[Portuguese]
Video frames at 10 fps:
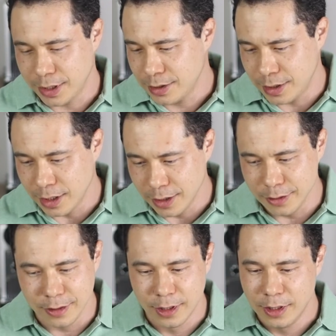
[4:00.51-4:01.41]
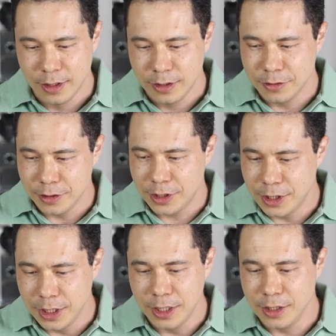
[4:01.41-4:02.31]
pastel,
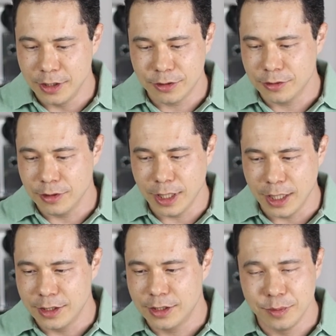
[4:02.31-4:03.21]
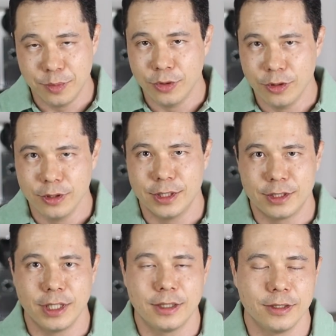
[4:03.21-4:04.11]
coxinha, chocolate, bolo,
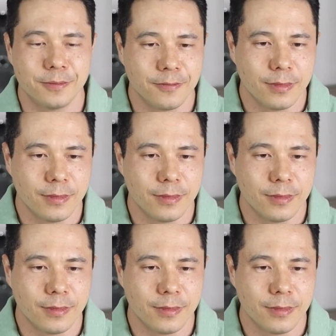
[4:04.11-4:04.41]
etc.